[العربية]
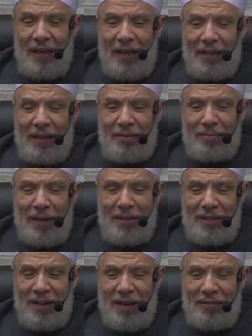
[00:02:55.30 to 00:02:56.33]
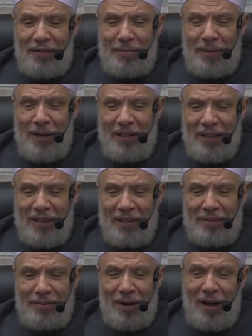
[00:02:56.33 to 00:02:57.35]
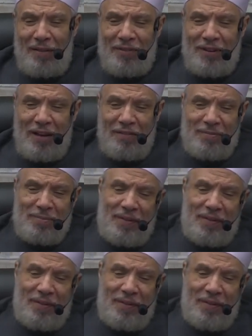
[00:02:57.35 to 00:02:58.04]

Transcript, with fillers: اللهم اهدنا فيمن هديت وعافنا فيمن